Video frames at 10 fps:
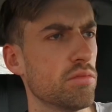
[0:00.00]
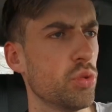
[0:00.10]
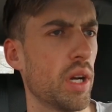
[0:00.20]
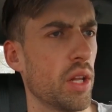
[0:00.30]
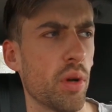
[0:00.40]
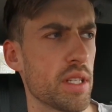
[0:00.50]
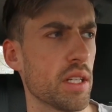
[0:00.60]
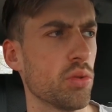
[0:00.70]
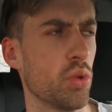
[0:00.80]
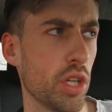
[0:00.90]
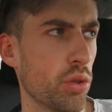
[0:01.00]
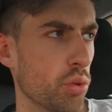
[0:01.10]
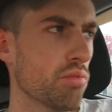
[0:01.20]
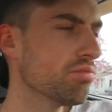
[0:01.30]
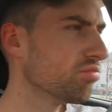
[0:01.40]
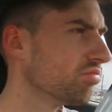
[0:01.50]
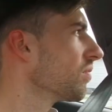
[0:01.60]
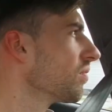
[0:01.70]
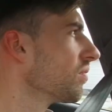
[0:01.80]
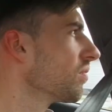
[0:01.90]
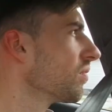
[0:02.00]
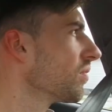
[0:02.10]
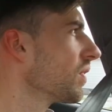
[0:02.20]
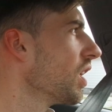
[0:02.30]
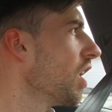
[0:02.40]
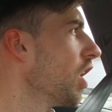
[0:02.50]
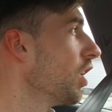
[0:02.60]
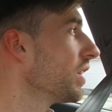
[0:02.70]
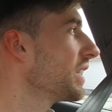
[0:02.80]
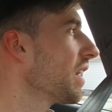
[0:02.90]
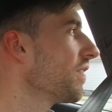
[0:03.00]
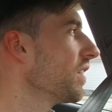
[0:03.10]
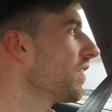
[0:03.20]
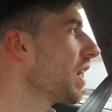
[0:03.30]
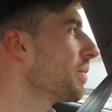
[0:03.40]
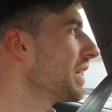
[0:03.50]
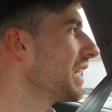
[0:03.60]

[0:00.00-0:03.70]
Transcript: ou à la noisette ou les deux? Un café frappé